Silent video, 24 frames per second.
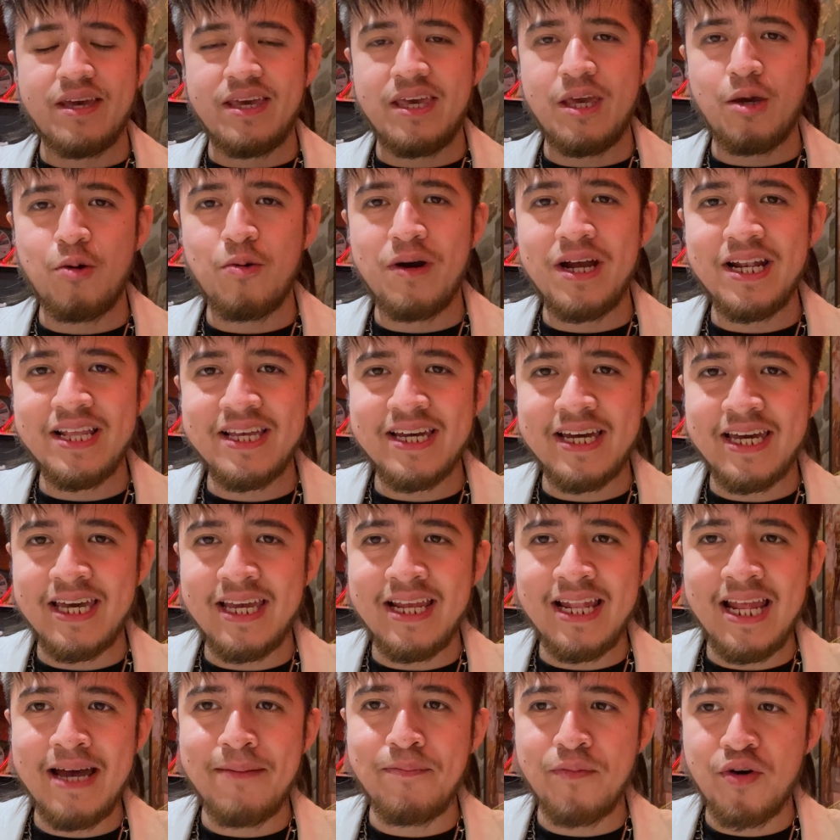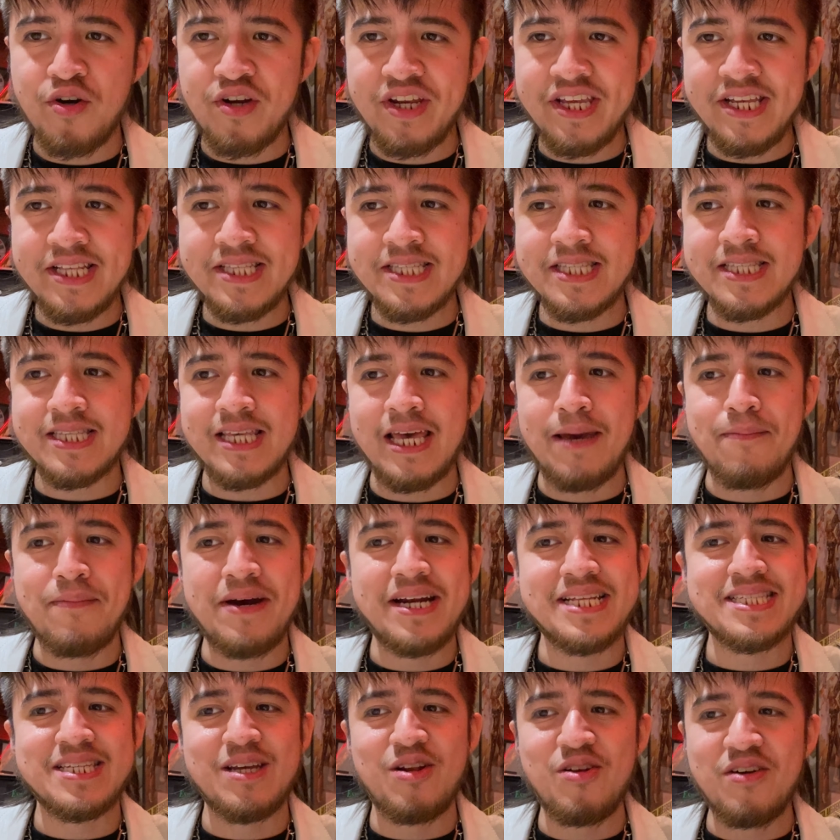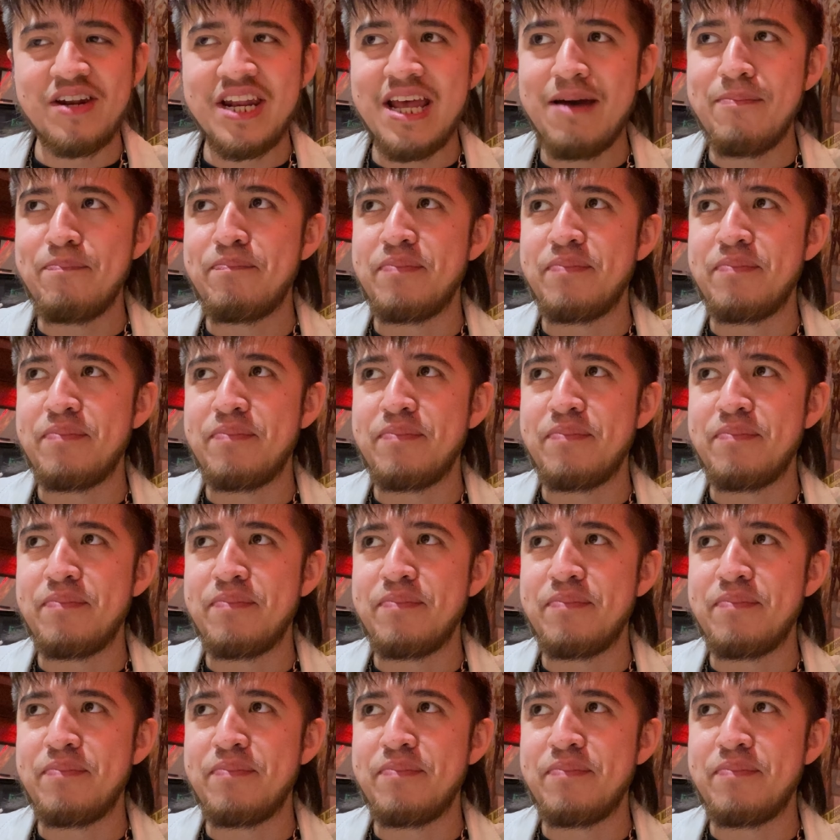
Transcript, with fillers: Igual que la Moritz en Barcelona,